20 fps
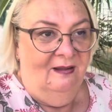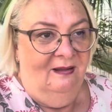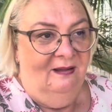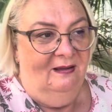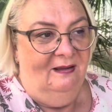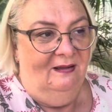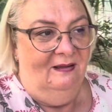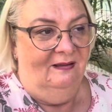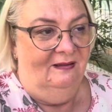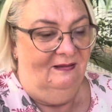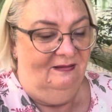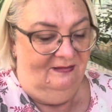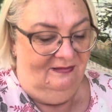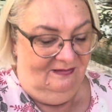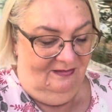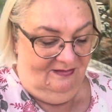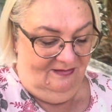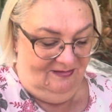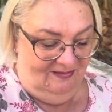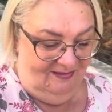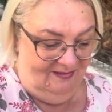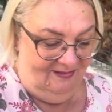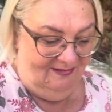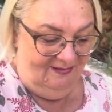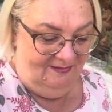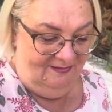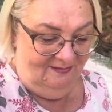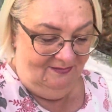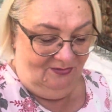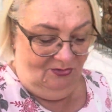А,
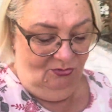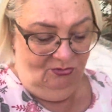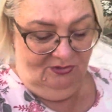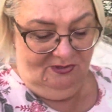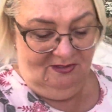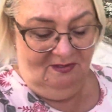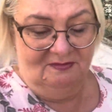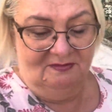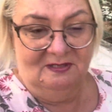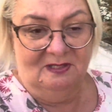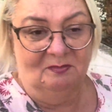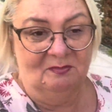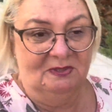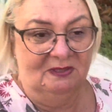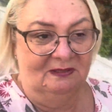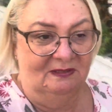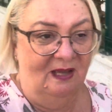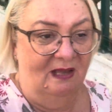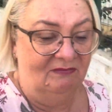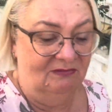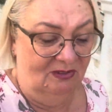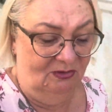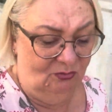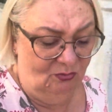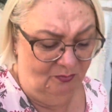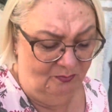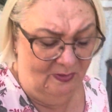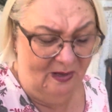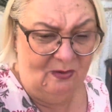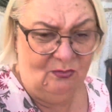тут совсем недавно, ну,
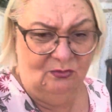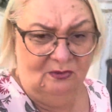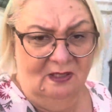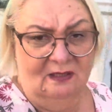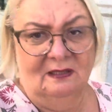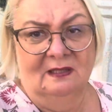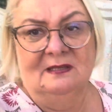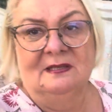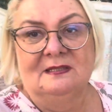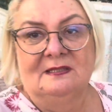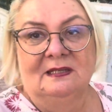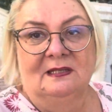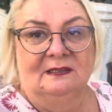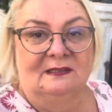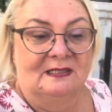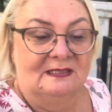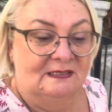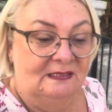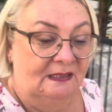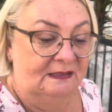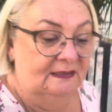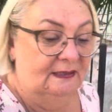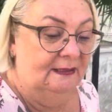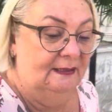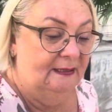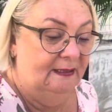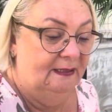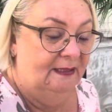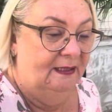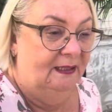пару, наверное, недель назад,
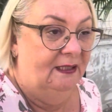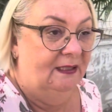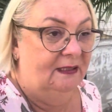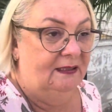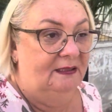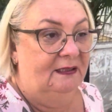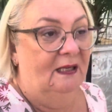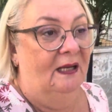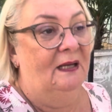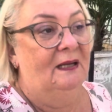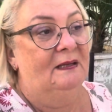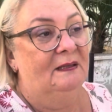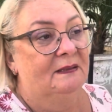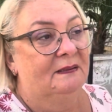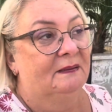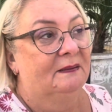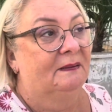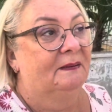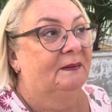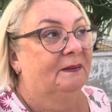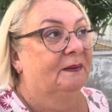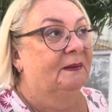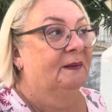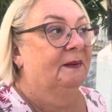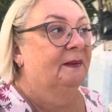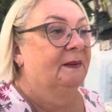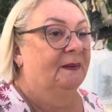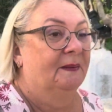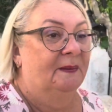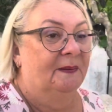я
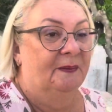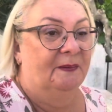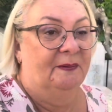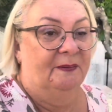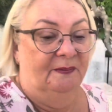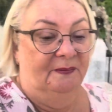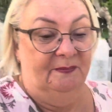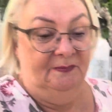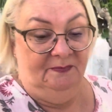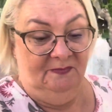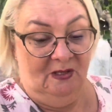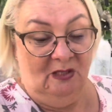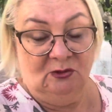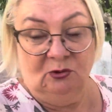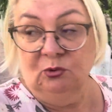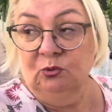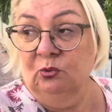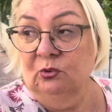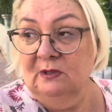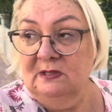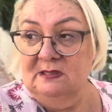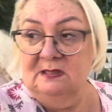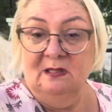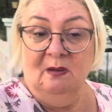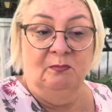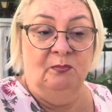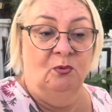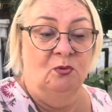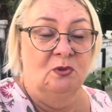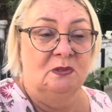э, наткнулась на
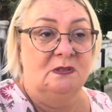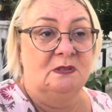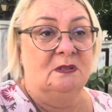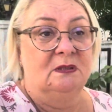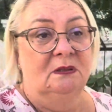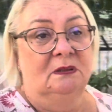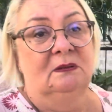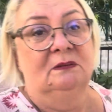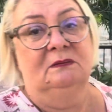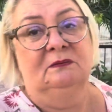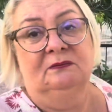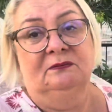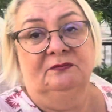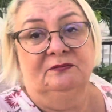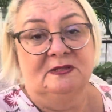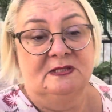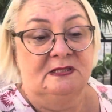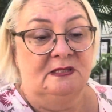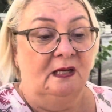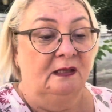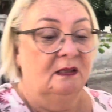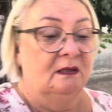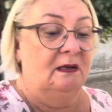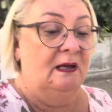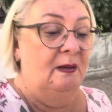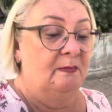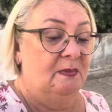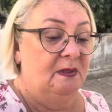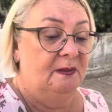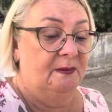пост в
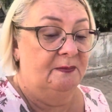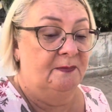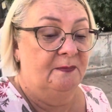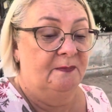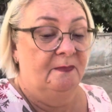Инстаграме.